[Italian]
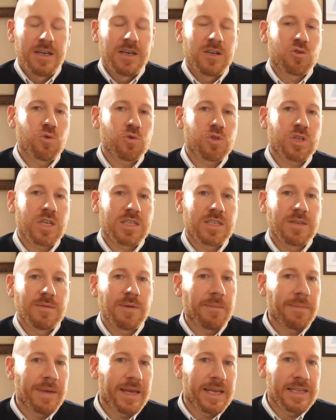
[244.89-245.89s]

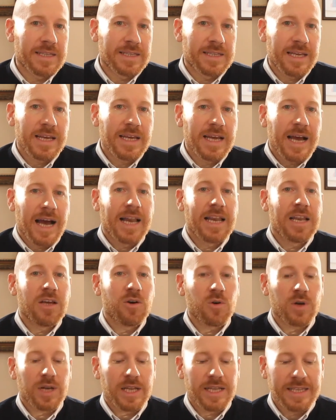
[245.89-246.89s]
Successivamente, alle
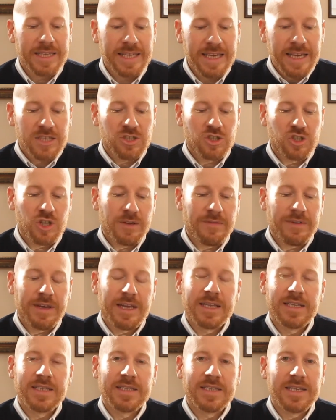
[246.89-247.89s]
ore
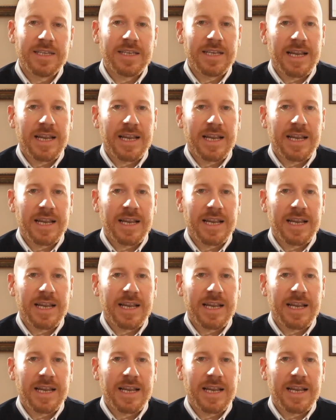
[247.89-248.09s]
10.20,